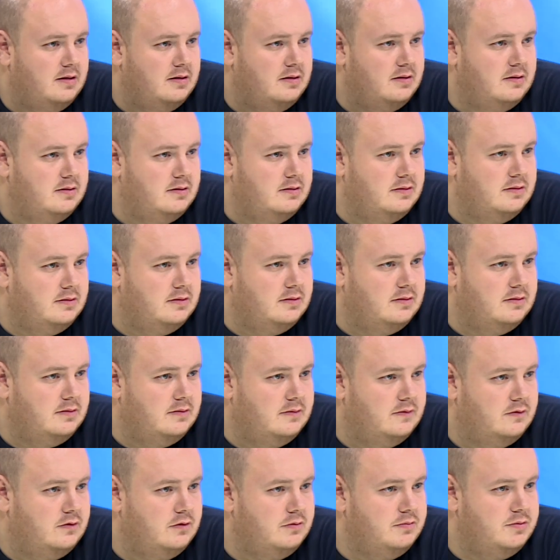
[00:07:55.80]

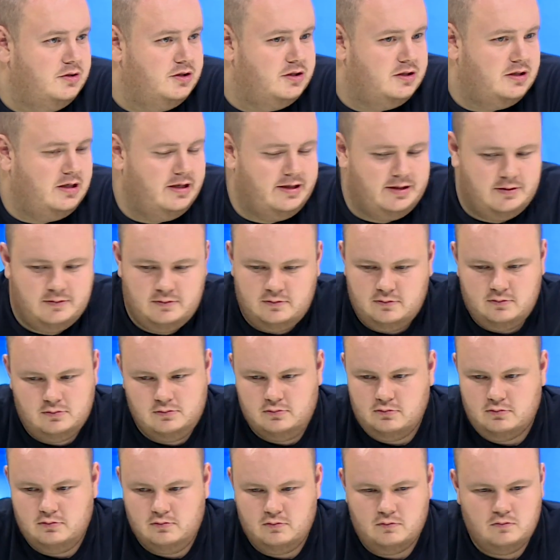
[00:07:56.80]
э, в том числе
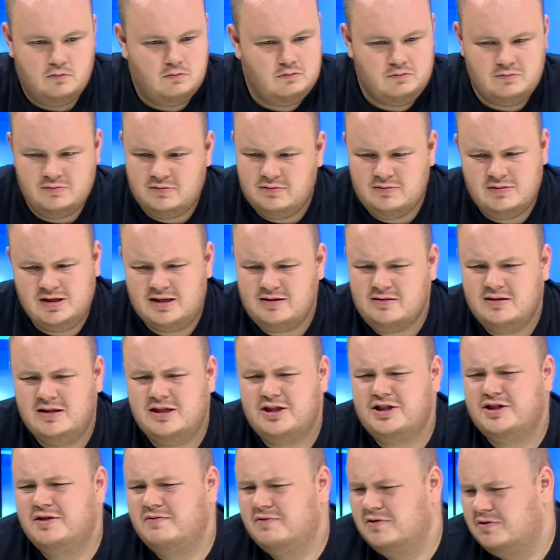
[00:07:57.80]
да,
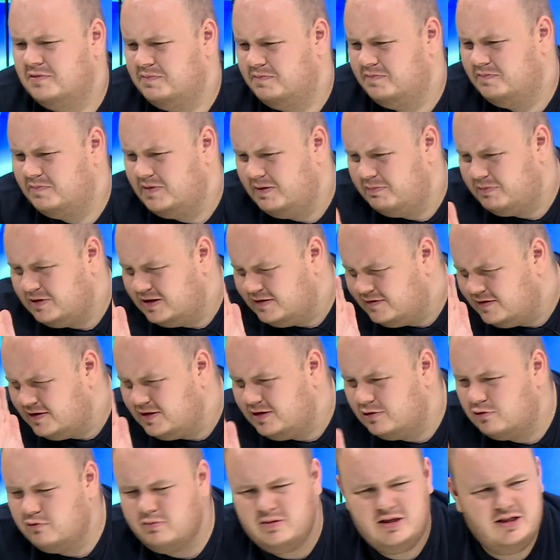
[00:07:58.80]
даже вот
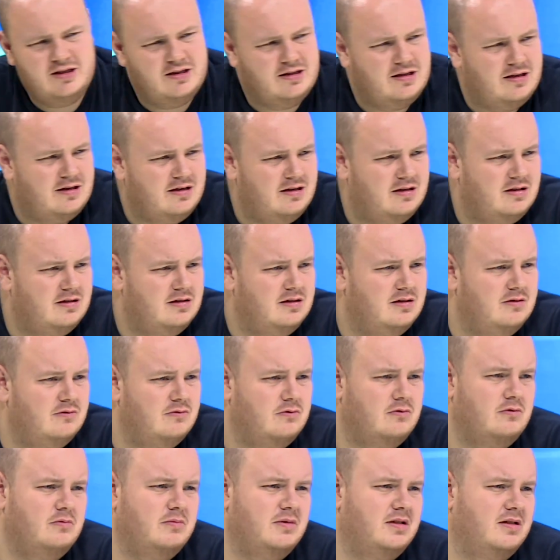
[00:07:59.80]
преподавание гуманитарных
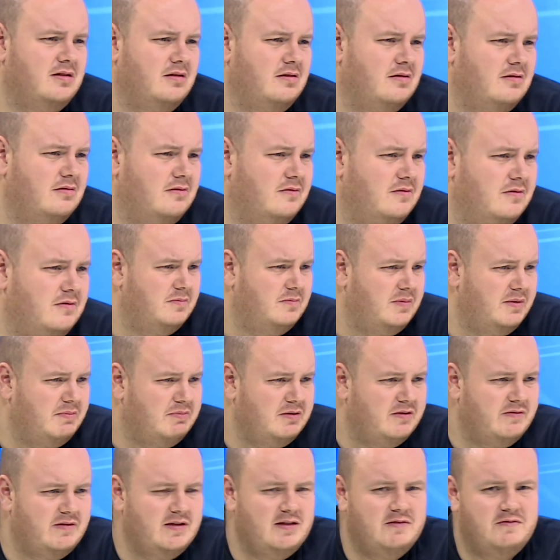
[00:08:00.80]
наук, гумани... угу.
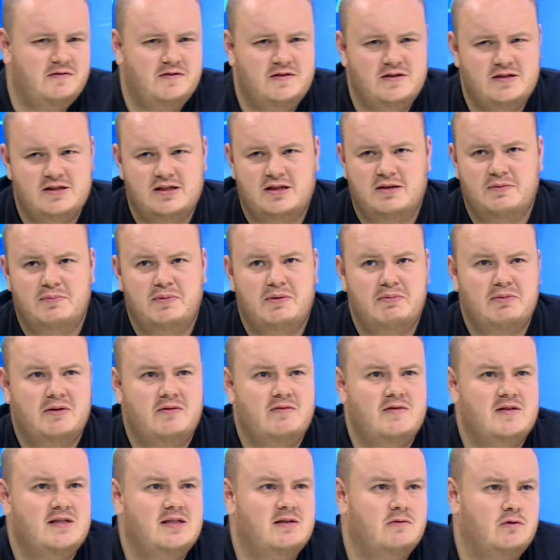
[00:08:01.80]
преподавание физики,
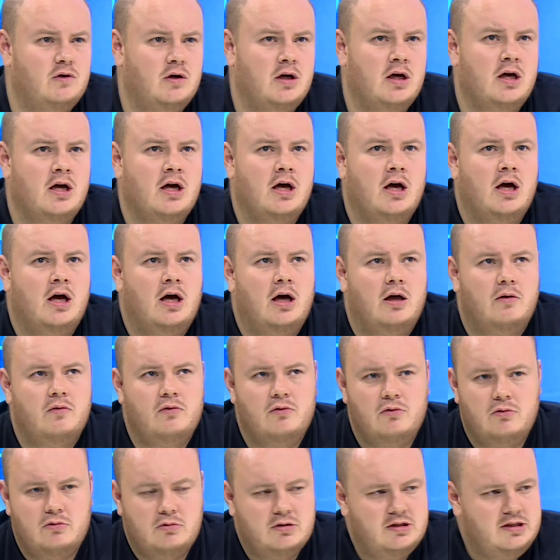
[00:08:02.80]
преподавание всего.
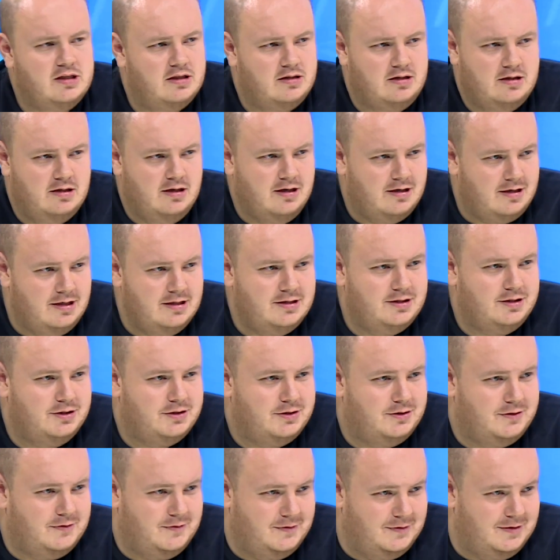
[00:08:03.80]
Но где гарантия,
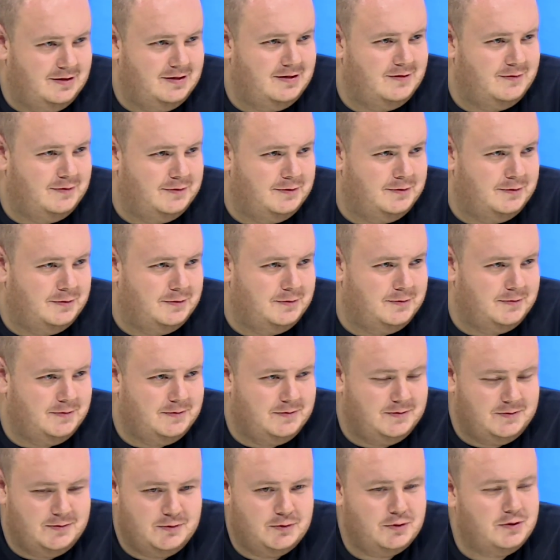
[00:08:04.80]
что вот эти вот
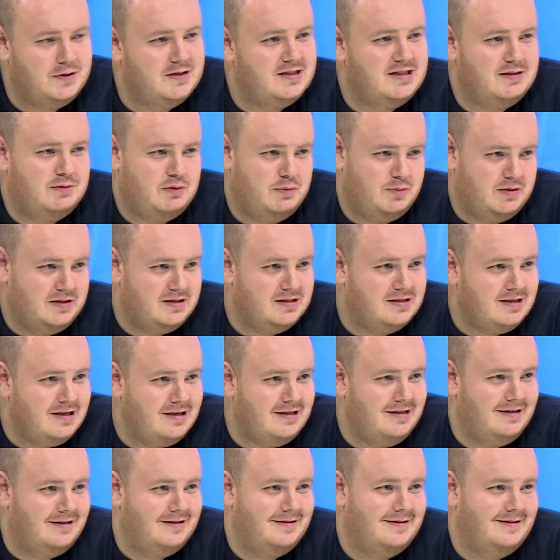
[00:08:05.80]
уроки
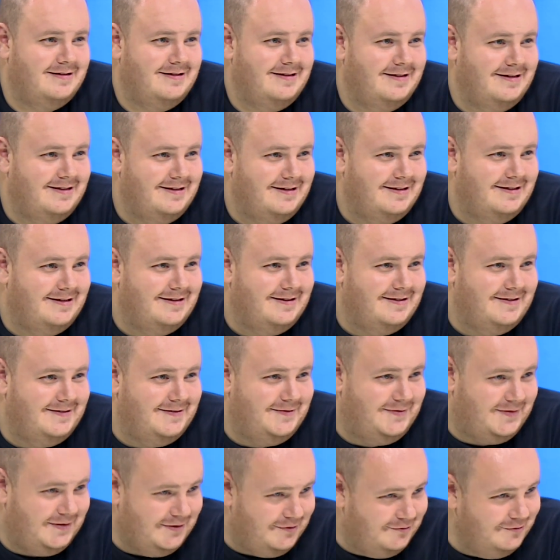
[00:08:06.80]
самопознания
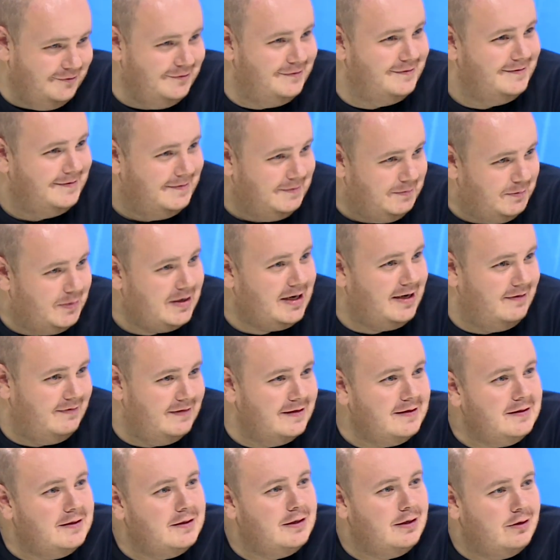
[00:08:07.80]
ведут
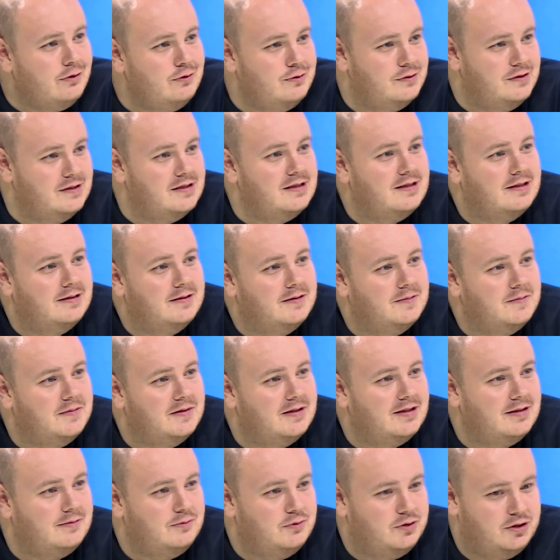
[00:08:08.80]
правильные люди?
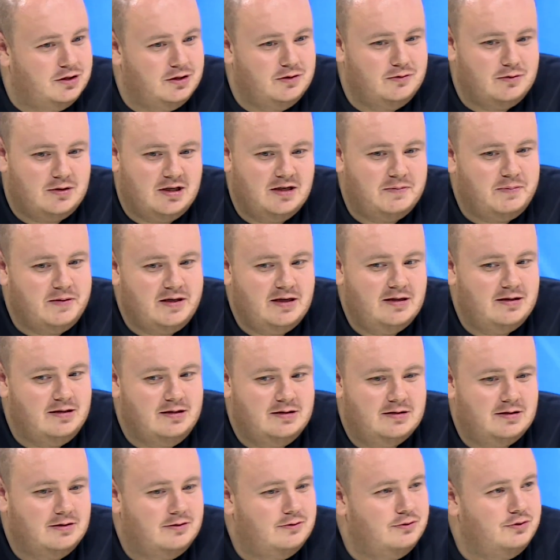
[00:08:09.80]
Потому что, ну, как правило,
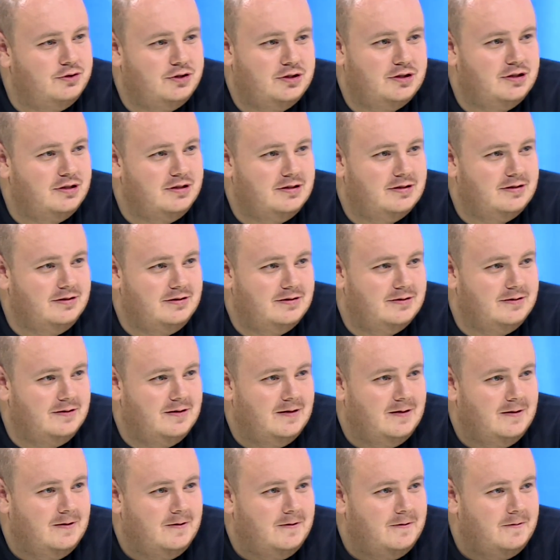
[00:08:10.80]
это тоже
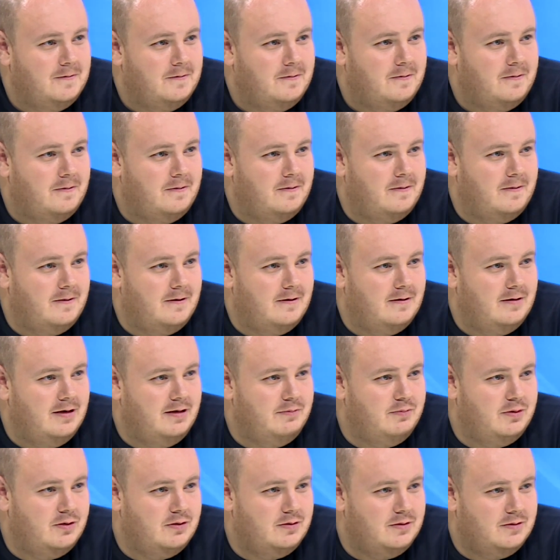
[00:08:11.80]

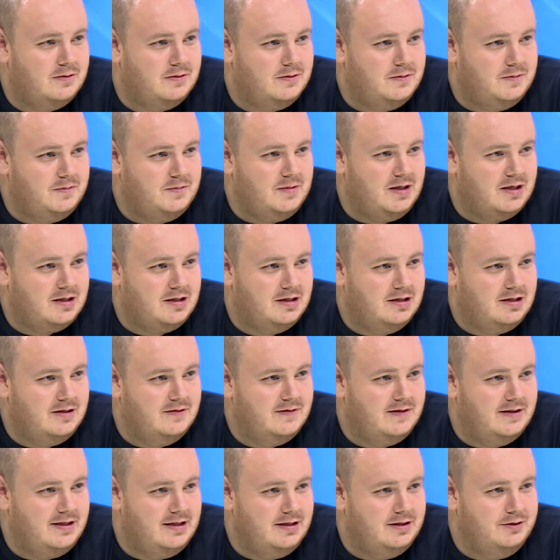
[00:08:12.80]
либо, мягко
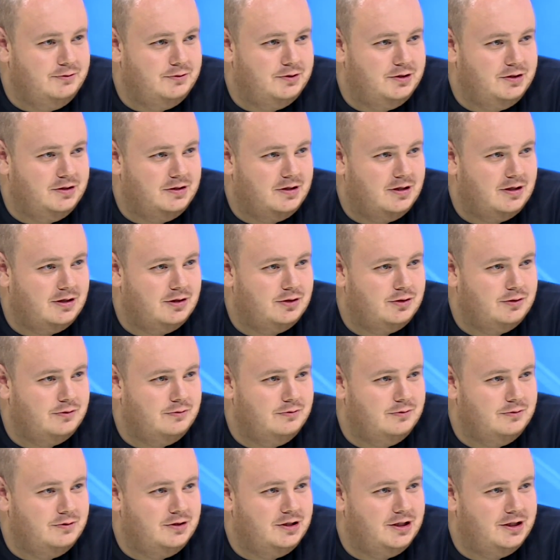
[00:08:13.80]
говоря, не очень хорошо
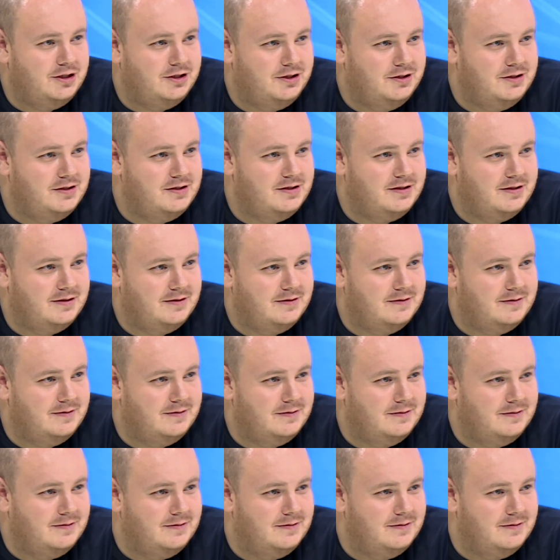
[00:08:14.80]
учащиеся э,